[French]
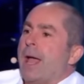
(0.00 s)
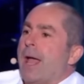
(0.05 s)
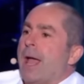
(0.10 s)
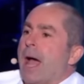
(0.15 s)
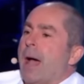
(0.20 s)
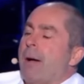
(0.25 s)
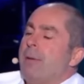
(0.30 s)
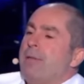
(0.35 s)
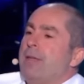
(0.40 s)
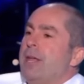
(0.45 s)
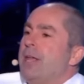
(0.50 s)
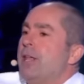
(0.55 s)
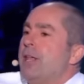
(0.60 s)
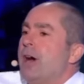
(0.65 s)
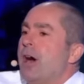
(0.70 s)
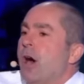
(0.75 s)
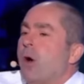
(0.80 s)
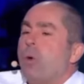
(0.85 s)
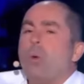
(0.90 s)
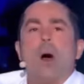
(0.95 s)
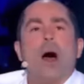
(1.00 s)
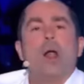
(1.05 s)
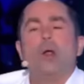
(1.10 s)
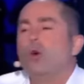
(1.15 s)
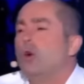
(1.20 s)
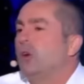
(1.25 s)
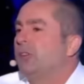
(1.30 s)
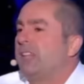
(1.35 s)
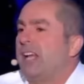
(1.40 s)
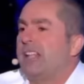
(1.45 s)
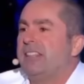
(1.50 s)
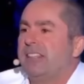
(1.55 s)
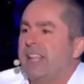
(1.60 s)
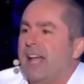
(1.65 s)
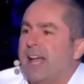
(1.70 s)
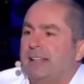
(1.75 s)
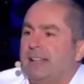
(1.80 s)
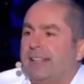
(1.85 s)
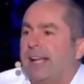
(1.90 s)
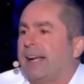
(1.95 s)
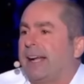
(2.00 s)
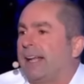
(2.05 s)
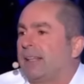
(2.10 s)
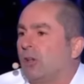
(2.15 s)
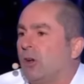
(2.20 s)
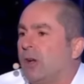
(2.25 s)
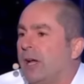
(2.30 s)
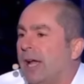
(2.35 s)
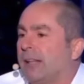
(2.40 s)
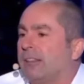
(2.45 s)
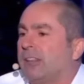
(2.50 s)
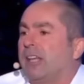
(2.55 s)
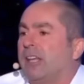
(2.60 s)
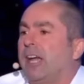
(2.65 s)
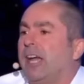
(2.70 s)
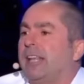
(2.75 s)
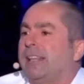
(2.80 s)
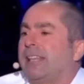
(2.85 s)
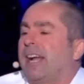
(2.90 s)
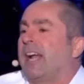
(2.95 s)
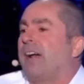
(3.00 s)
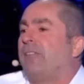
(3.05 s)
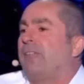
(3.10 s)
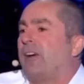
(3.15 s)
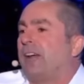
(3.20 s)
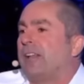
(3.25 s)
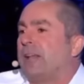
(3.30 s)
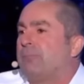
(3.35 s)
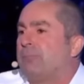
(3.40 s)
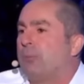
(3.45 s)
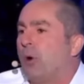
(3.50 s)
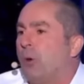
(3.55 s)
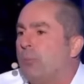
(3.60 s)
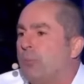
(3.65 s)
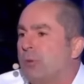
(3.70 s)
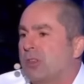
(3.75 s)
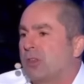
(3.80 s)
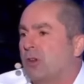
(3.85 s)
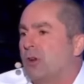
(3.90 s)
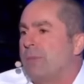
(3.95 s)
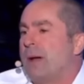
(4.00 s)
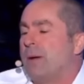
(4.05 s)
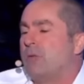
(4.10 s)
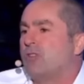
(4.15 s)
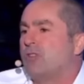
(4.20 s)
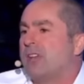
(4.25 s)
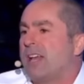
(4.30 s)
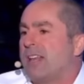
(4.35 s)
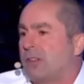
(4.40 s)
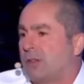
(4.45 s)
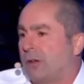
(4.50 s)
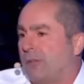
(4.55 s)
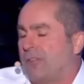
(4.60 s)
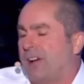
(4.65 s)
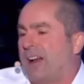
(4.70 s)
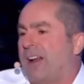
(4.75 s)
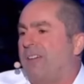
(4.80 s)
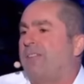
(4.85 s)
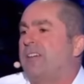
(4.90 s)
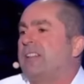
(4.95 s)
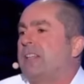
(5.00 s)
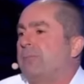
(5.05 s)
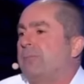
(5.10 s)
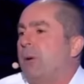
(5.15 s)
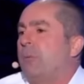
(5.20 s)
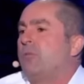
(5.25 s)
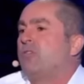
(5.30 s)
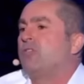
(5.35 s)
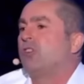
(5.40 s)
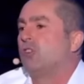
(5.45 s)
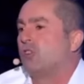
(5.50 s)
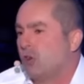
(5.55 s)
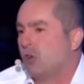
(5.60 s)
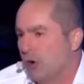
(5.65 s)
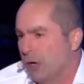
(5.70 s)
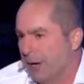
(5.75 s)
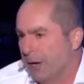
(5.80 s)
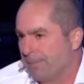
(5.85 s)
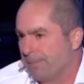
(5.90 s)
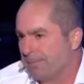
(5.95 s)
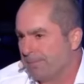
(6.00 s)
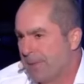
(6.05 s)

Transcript: elle dit non, Walou, Tintin, t'as qu'à te t'as qu'à faire des pompes, c'est le même geste, sauf qu'à la fin, t'es pas obligé de gueuler.